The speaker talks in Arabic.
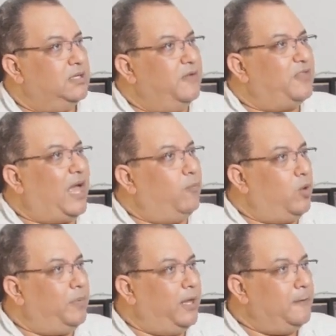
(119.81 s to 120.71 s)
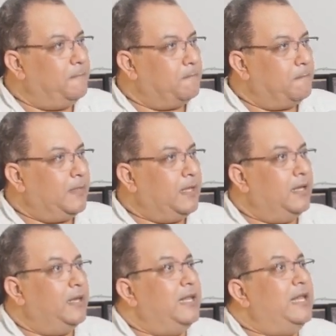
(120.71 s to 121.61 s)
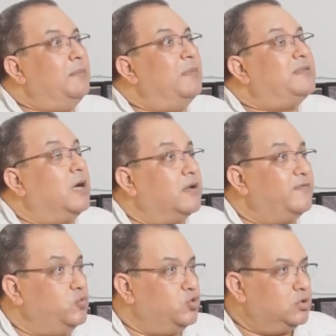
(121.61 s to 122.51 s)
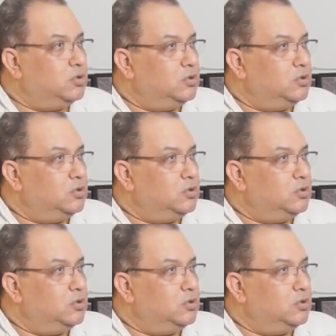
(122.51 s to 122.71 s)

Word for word: تفتح ابوابها للي ما تعرفوش